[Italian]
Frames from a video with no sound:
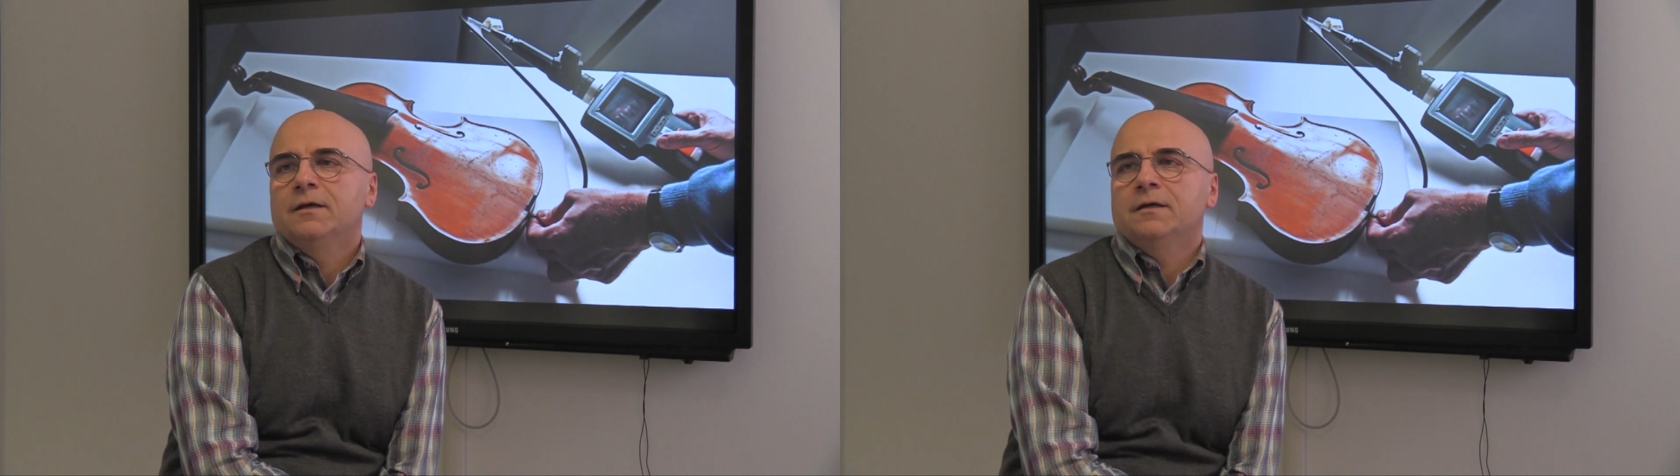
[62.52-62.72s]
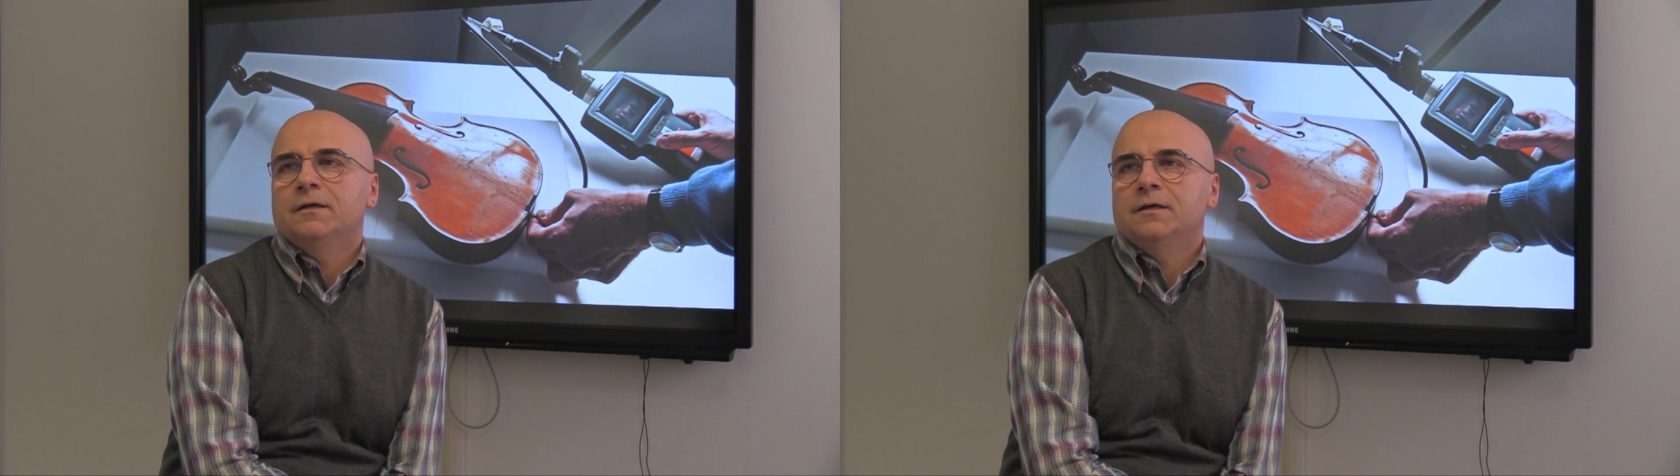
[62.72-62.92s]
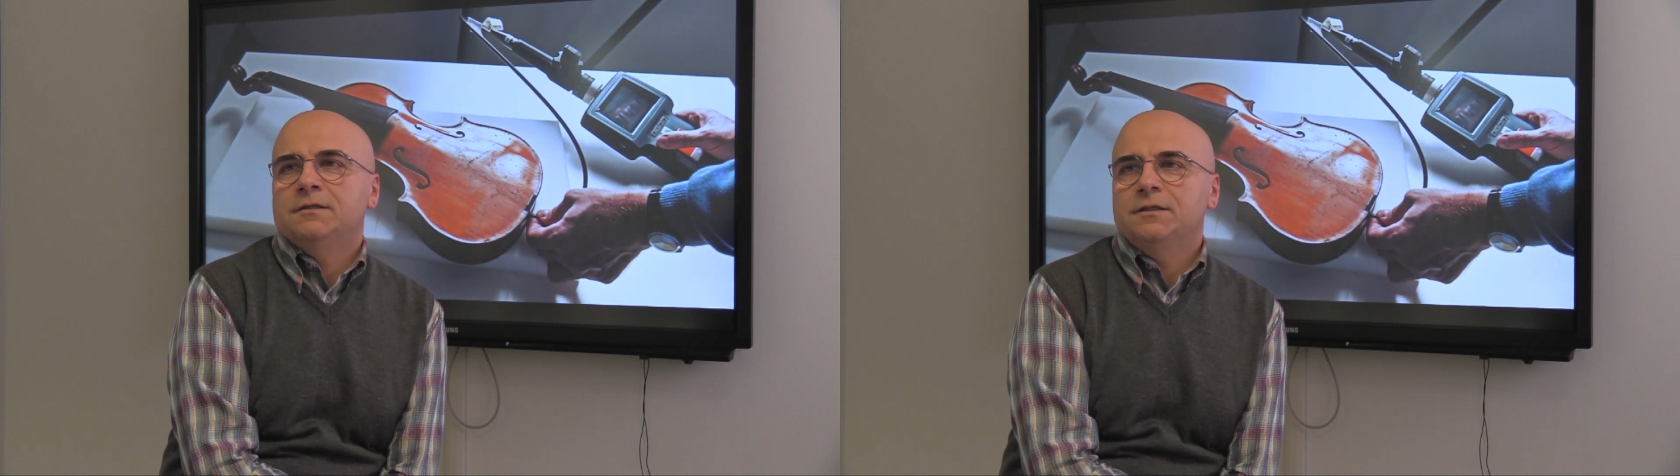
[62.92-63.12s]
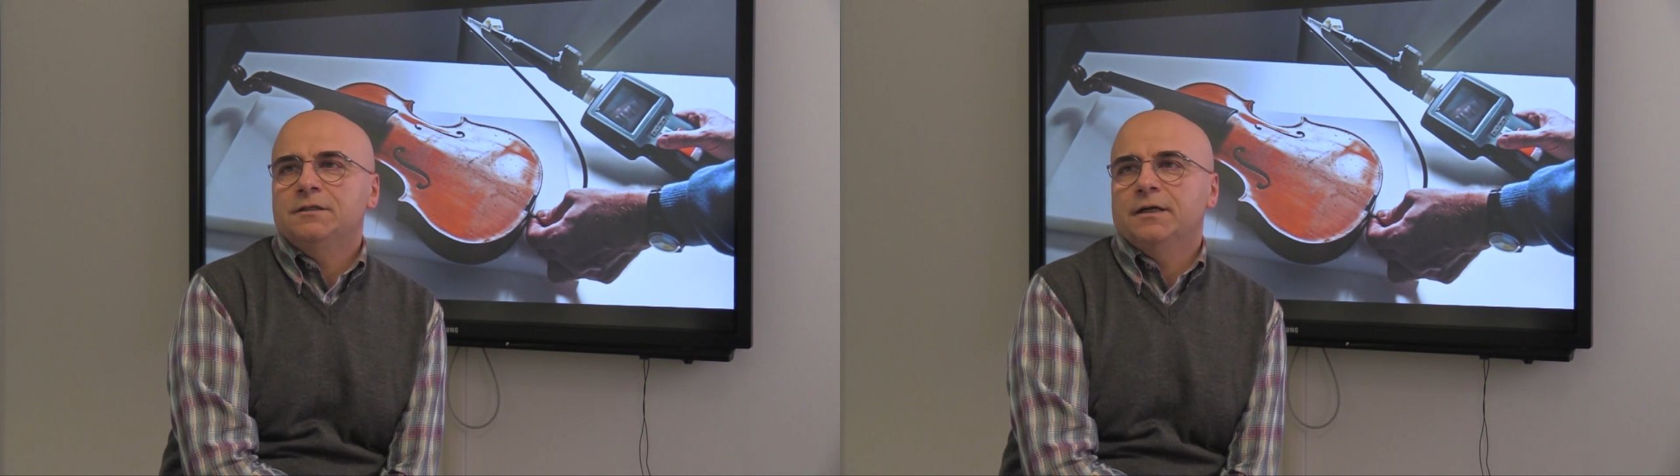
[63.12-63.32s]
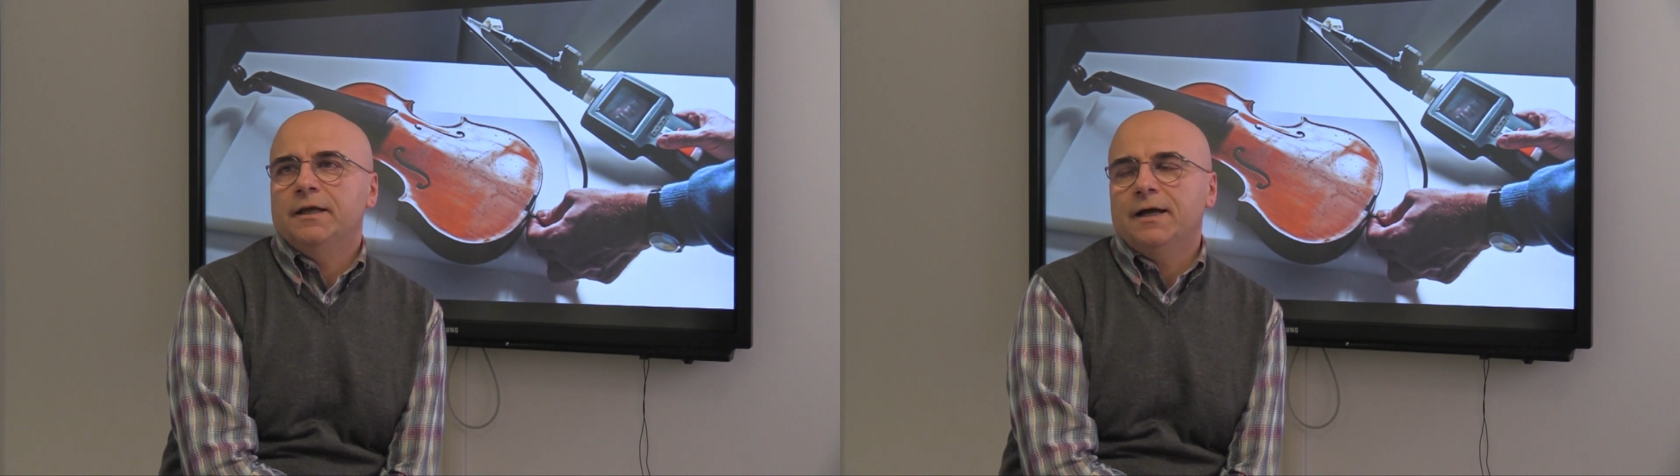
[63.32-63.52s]
eh,
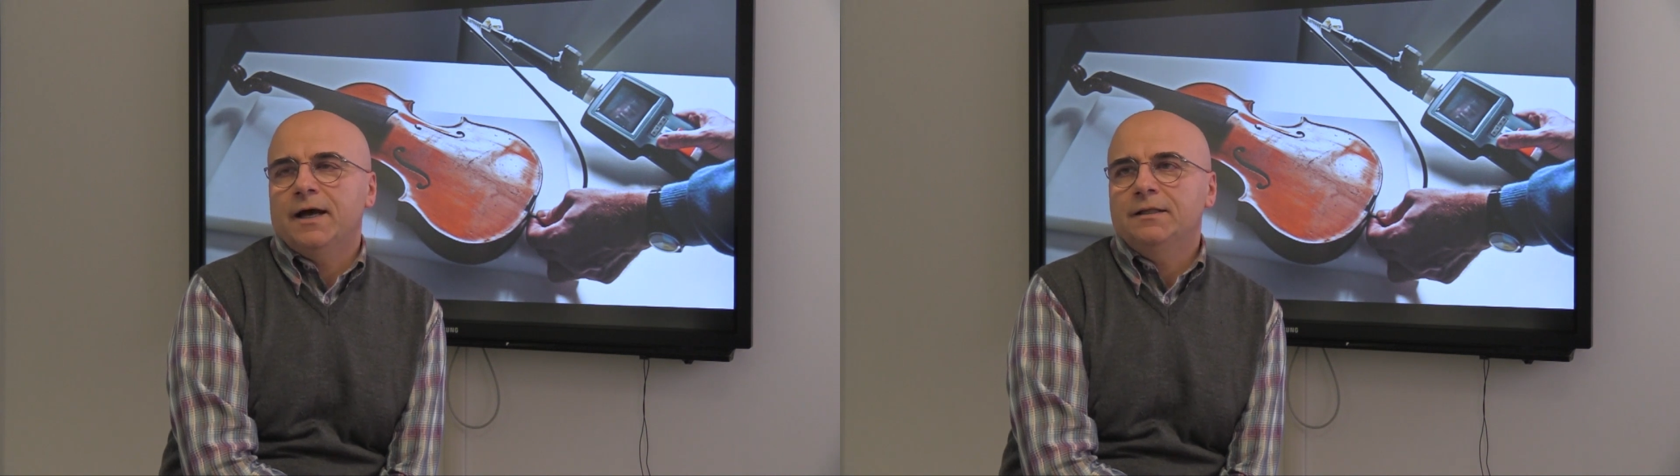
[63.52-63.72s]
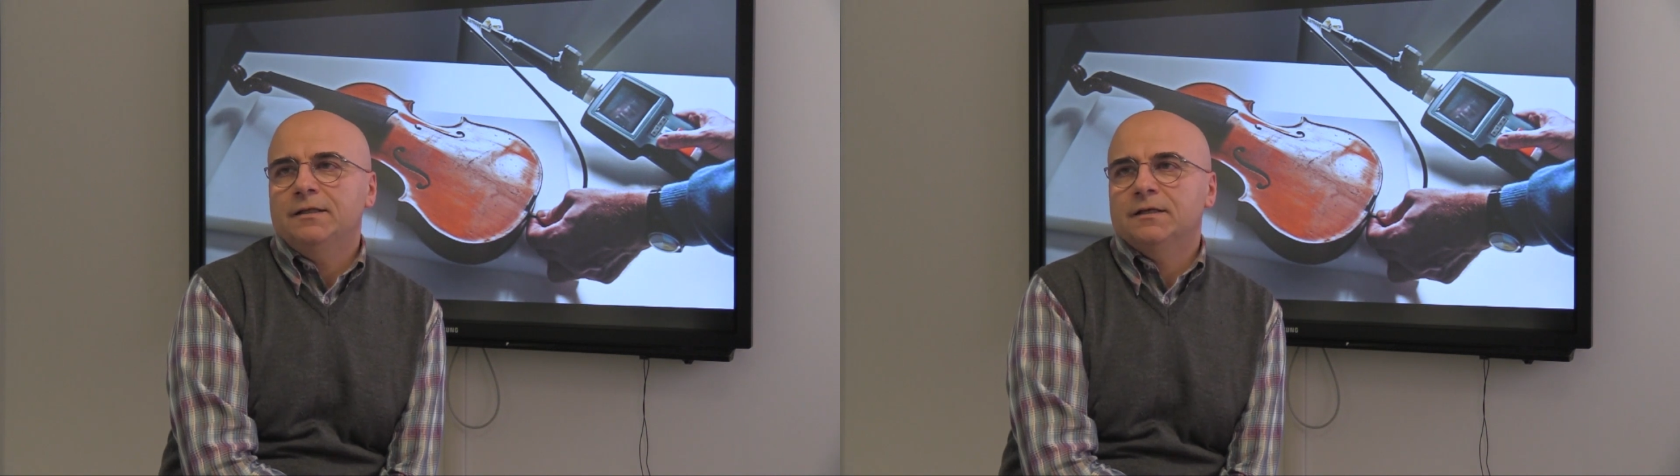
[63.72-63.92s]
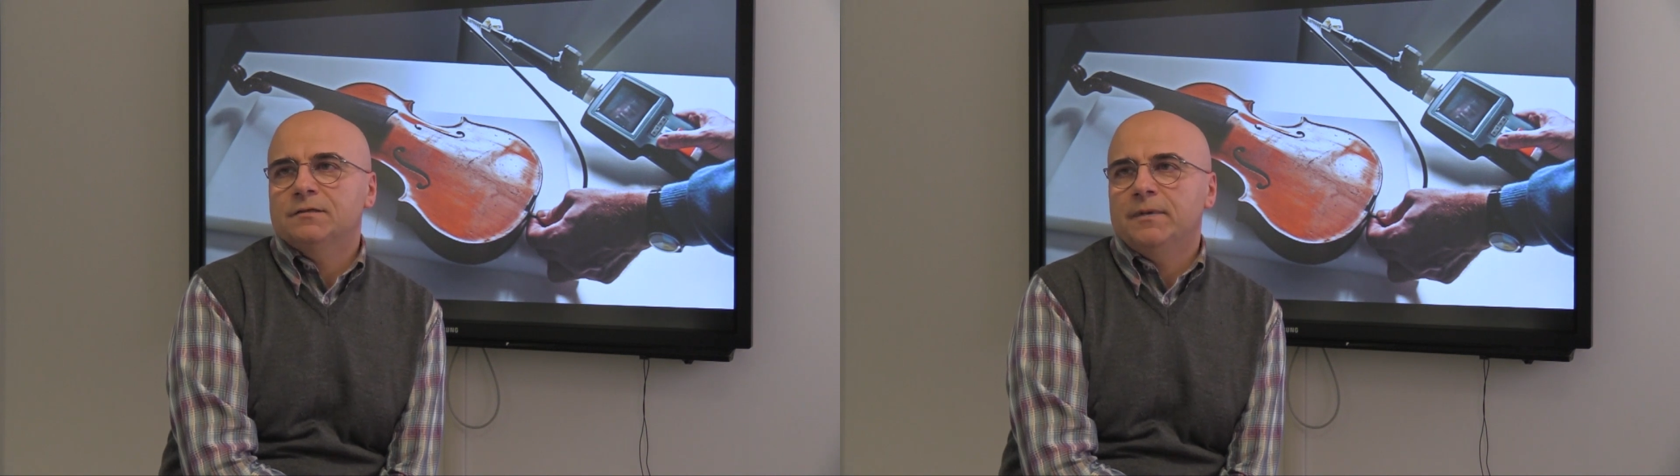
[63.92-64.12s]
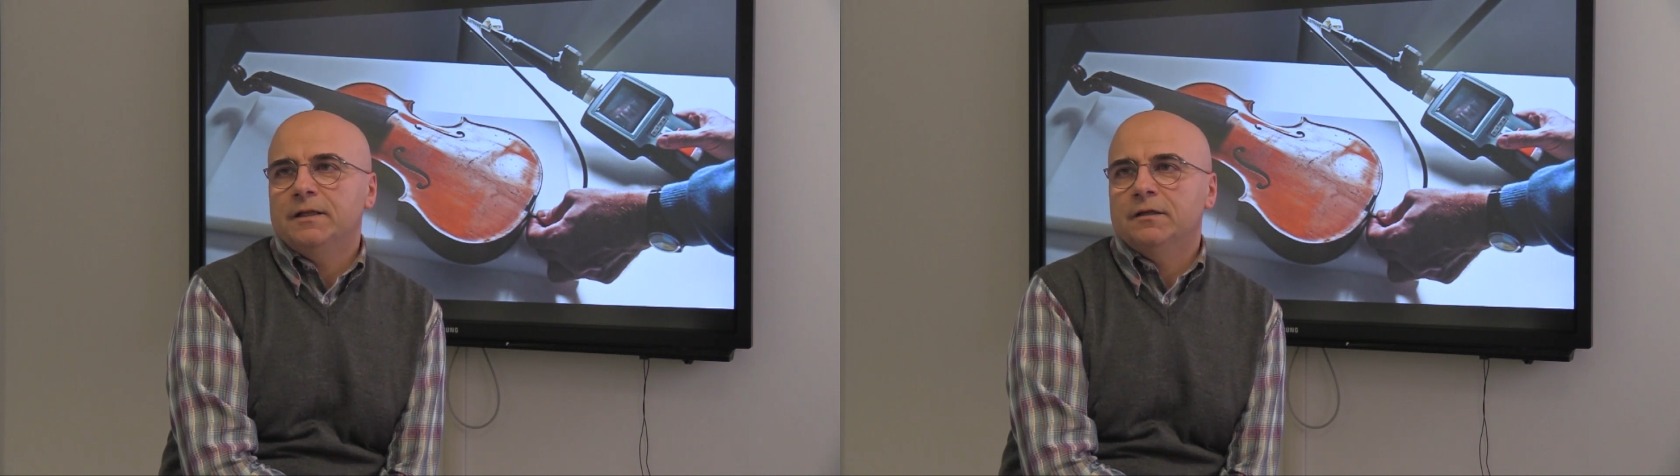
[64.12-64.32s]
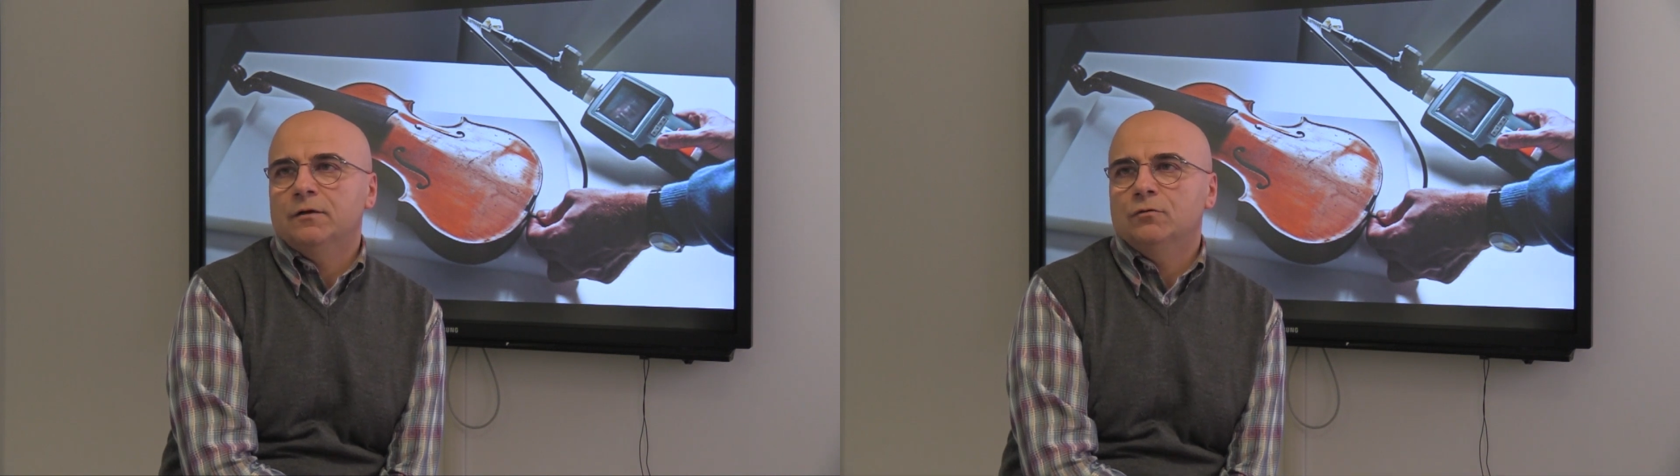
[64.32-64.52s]
si cercherà di
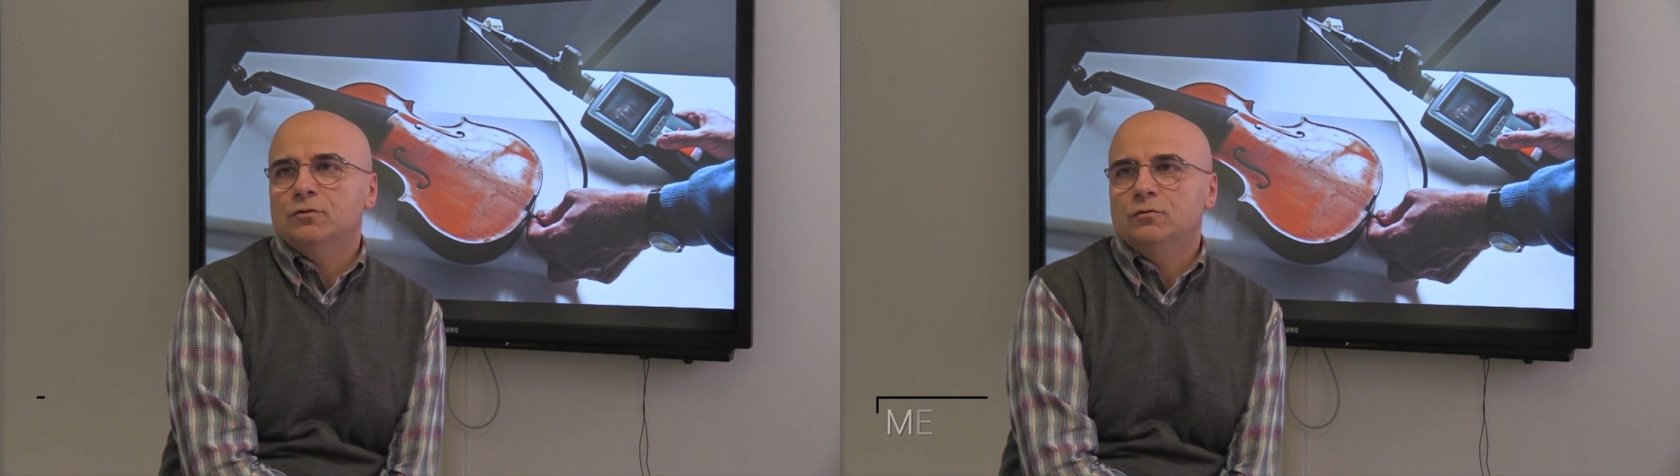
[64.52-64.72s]
trasmettere allo